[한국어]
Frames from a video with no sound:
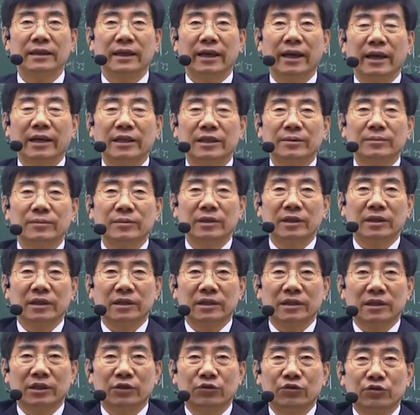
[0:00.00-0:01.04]

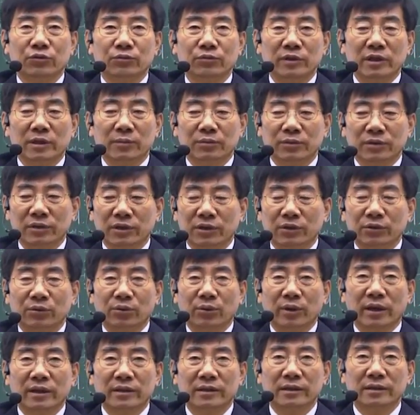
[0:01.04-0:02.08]
핵심적인 기출문제 분석을
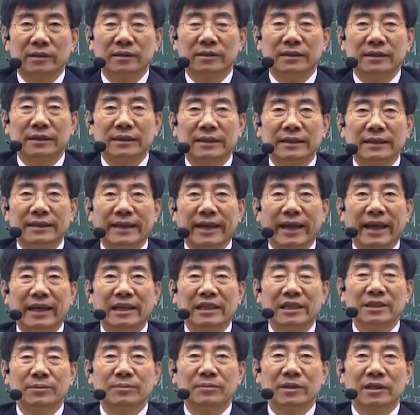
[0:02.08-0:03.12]
통해서
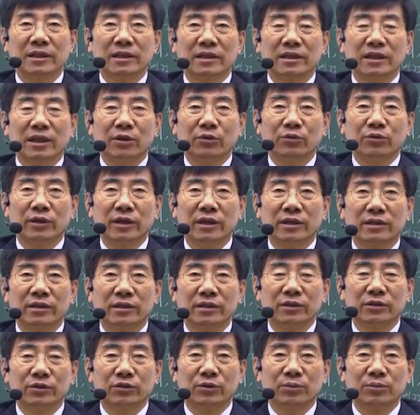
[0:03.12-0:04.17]
핵심적인 내용으로
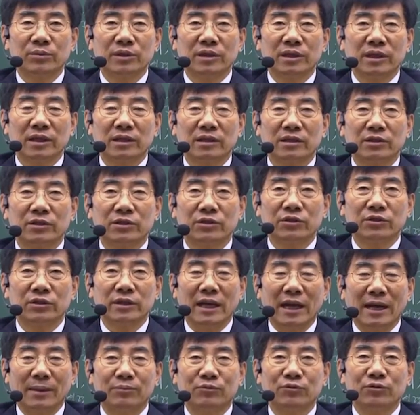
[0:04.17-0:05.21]
해서 좀 시간을
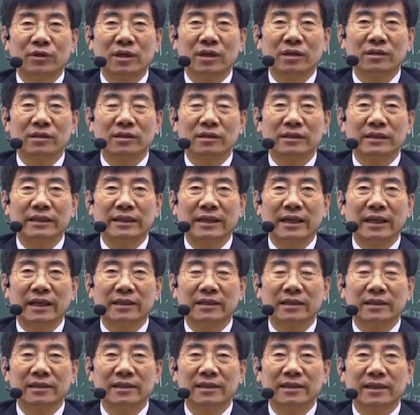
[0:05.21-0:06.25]
압축해서 이제
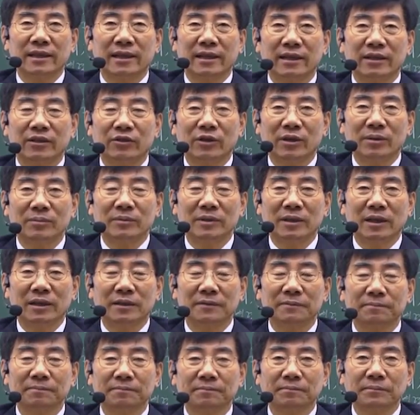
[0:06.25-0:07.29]
강의를 진행하려고 합니다.
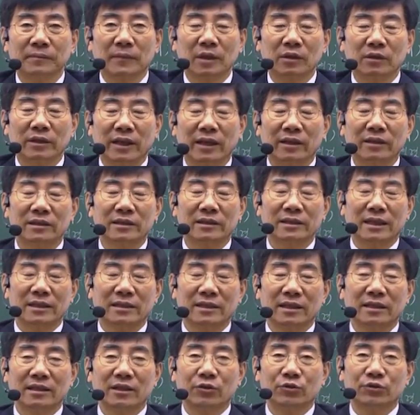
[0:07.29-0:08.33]
나,
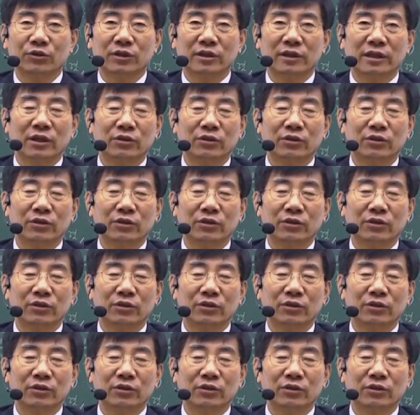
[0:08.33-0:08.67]
자세한 내용들은